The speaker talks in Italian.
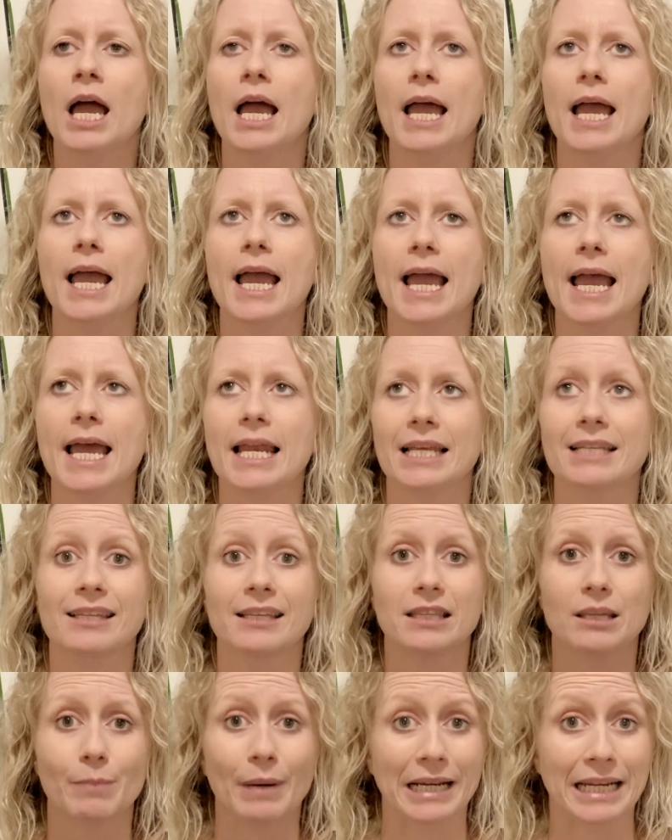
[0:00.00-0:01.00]
eh, la
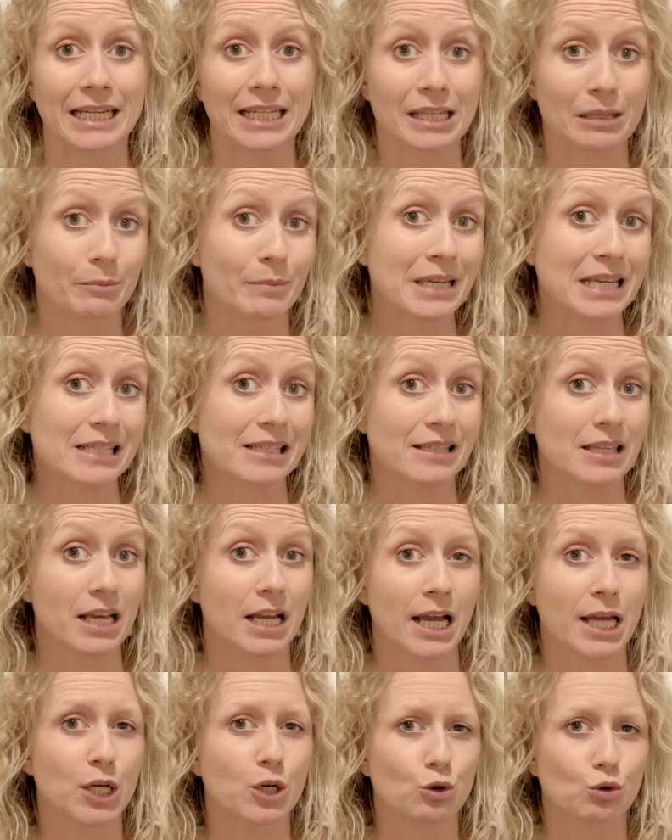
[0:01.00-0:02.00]
settimana
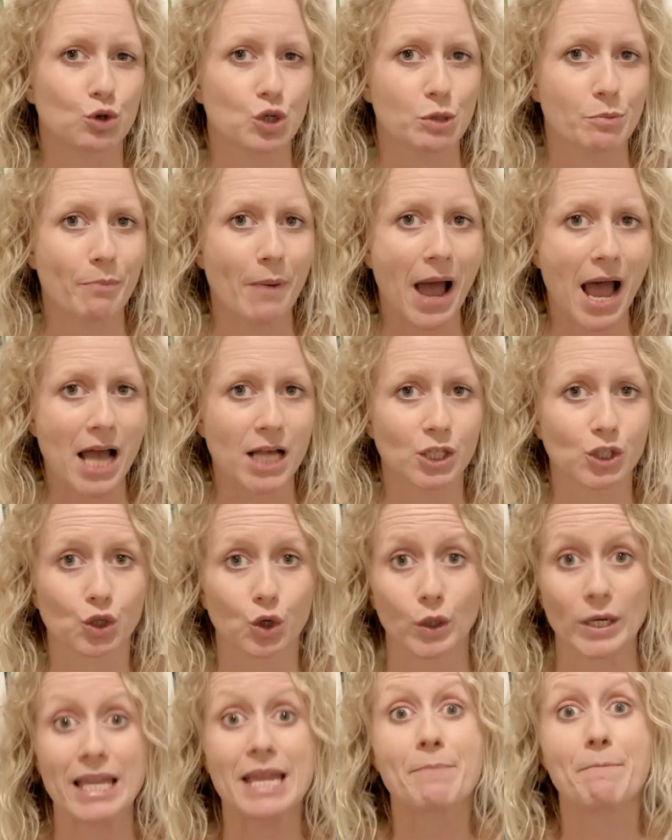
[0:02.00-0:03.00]
enigmistica, i crucipuzzle,